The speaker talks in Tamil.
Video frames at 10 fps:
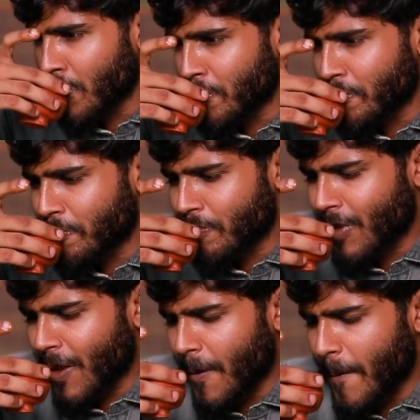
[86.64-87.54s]
சிக்கன் ஸ்டாக்
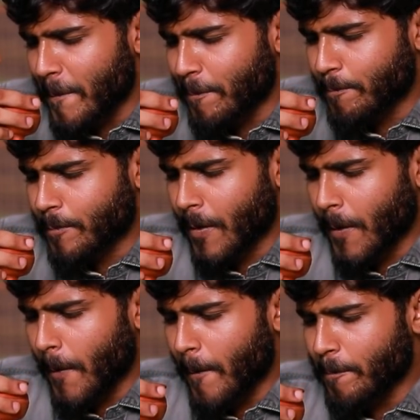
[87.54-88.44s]
அப்படிங்கிறது
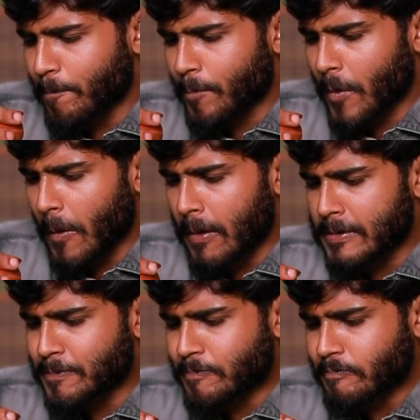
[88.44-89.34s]
ரொம்பவே வந்து ஊறி இருக்கு
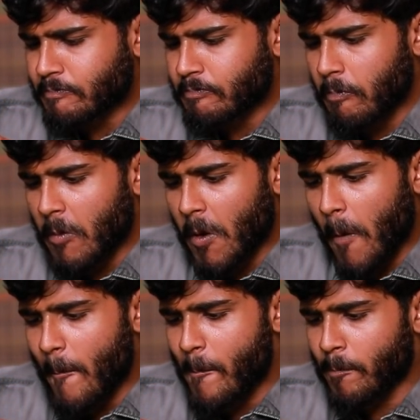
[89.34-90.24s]
மஞ்சத்தூள் இஞ்சி
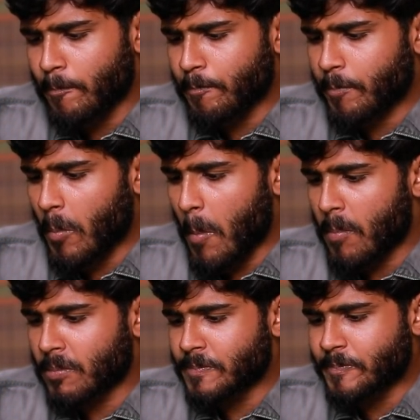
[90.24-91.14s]
பூண்டு வரமிளகா எல்லா
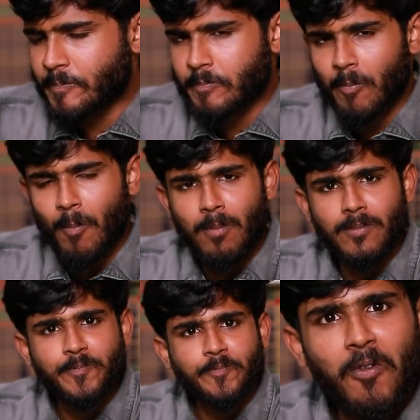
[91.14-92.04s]
டேஸ்ட்டும் இதில் சார்ந்துருக்கு